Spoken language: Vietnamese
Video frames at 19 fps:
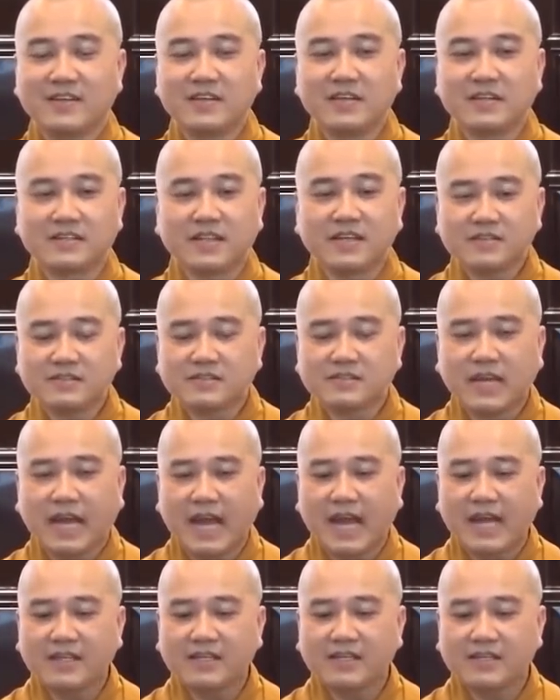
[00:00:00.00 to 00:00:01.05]
Nó là tất
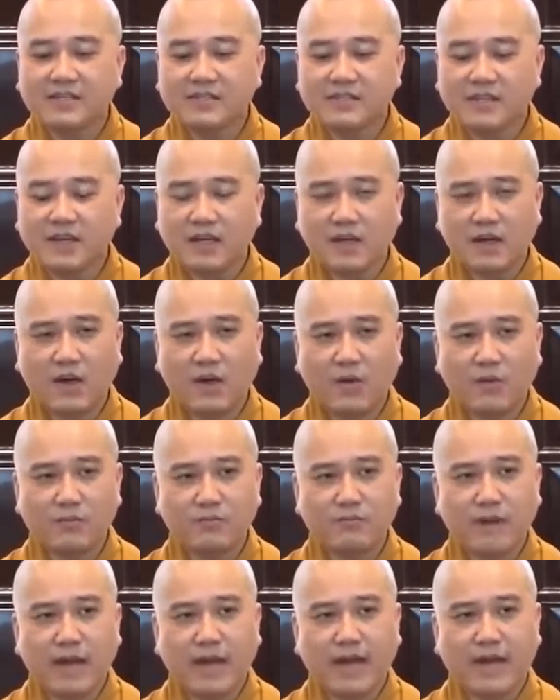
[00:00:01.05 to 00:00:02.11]
cả những
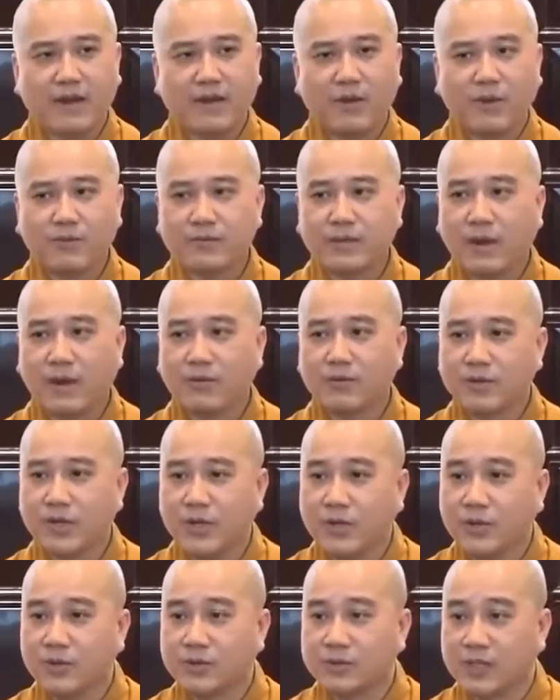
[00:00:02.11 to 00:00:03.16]
hột mè, hột đậu
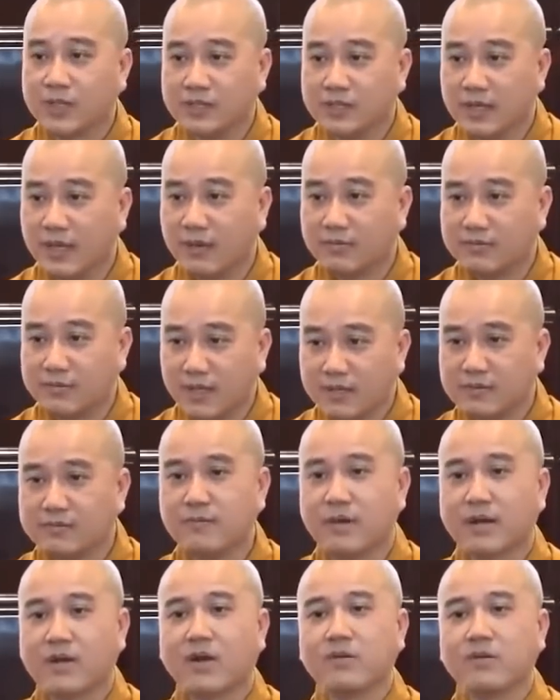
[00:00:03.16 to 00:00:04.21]
đều từ lòng
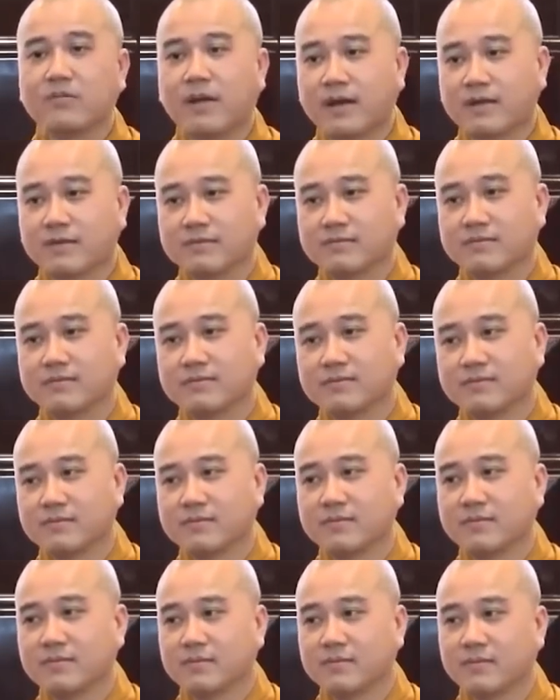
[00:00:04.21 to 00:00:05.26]
đất mà có mặt.
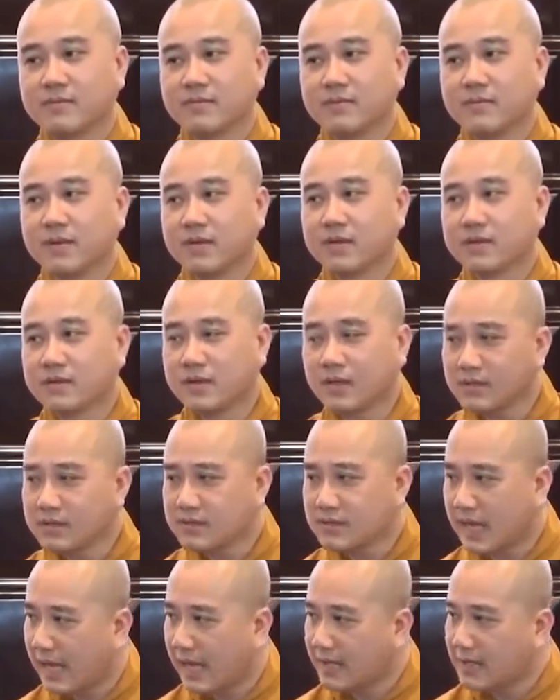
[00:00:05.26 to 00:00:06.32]

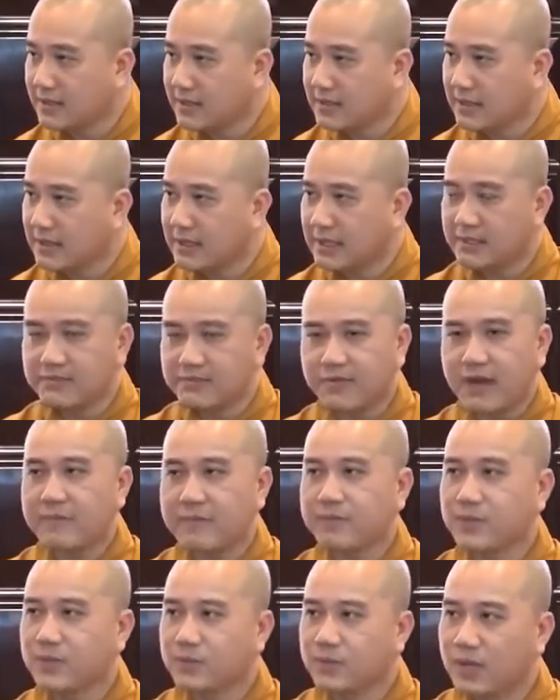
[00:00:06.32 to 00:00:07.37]
Tất cả những thiện
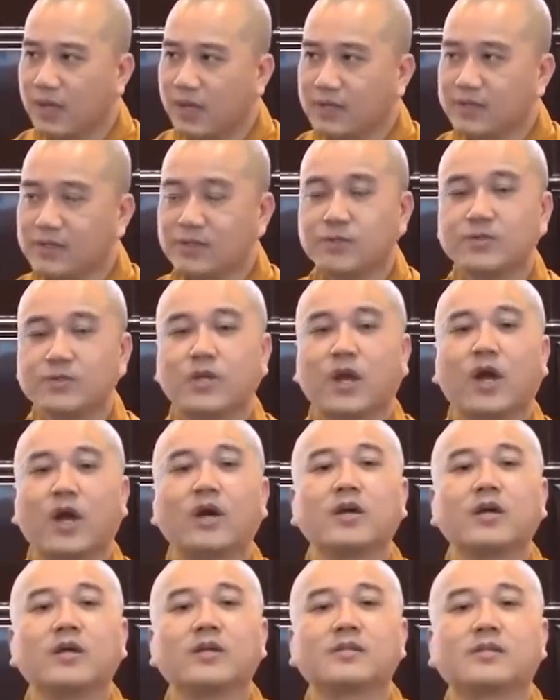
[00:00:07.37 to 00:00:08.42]
pháp dù lớn dù
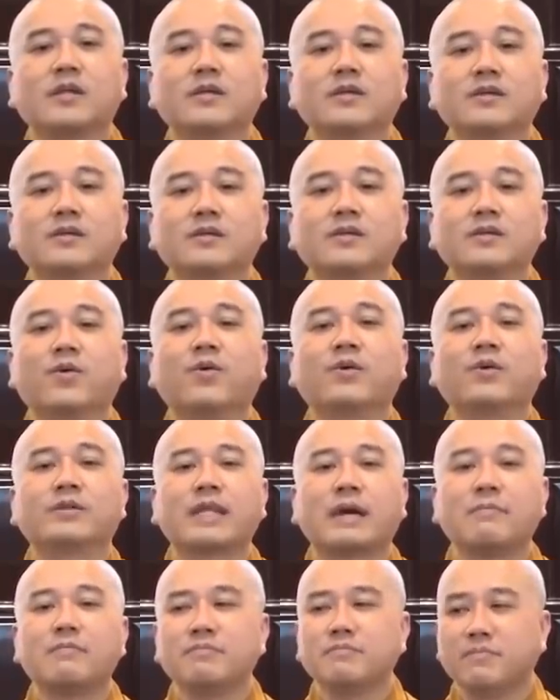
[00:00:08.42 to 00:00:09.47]
nhỏ từ
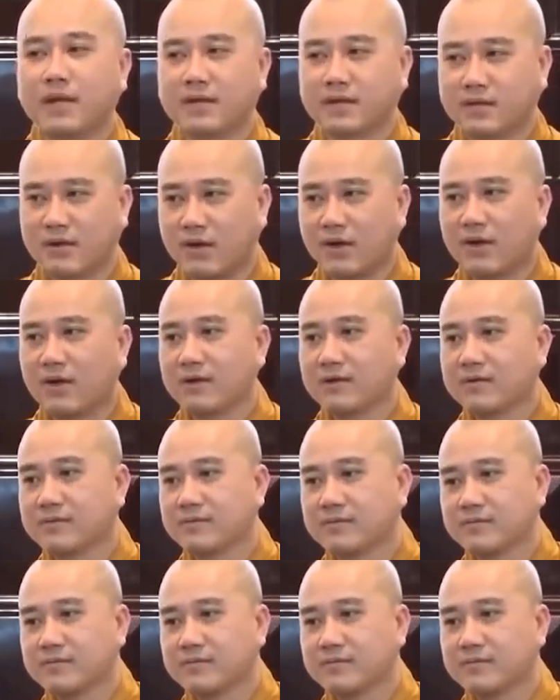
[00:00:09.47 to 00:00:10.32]
nguồn tâm mà có.